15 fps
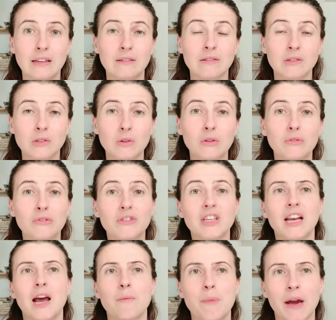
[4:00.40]
ce que
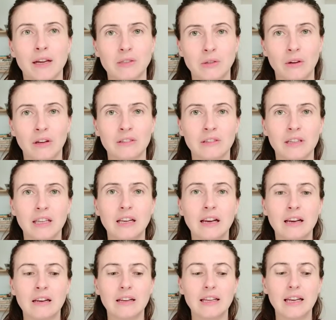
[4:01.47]
vit la personne,
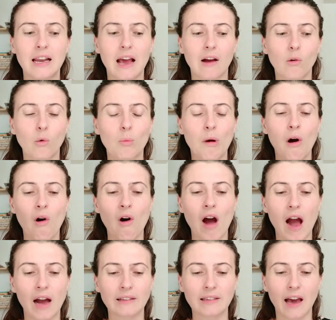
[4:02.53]
il, la comprend
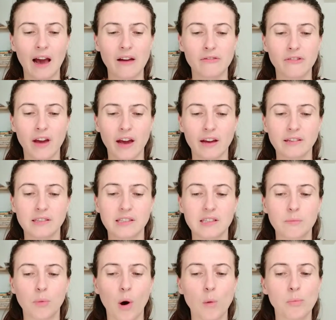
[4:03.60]
à travers
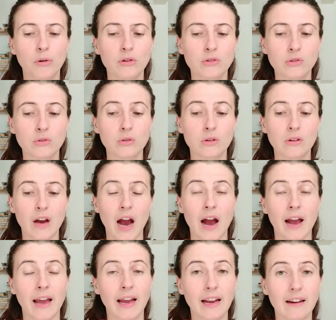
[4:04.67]
ses propres yeux à
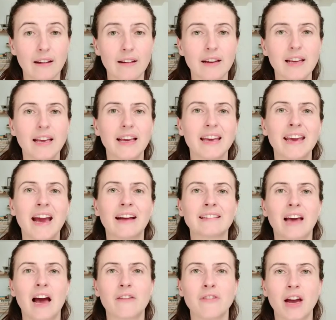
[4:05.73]
elle et à
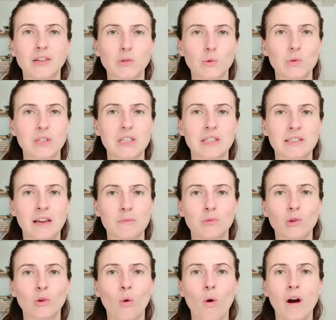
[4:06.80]
travers son système
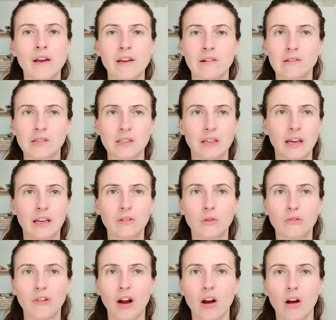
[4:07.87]
de croyances et de
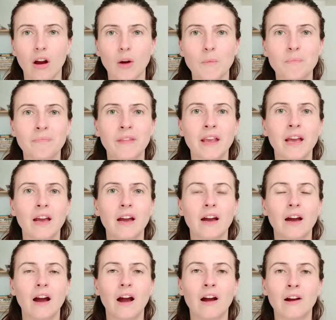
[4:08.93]
valeurs.
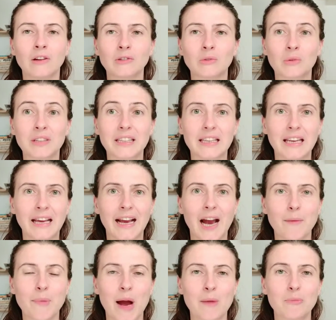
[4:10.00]
Euh, donc il est
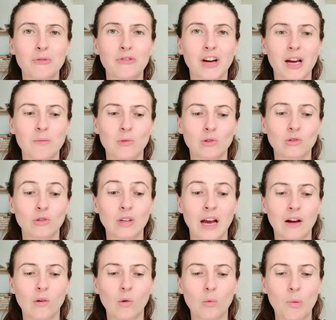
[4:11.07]
capable vraiment de
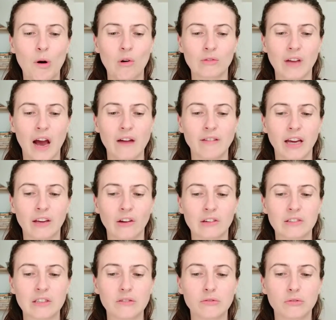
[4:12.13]
la comprendre avec un
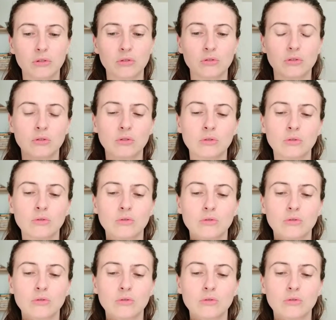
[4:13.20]
niveau de,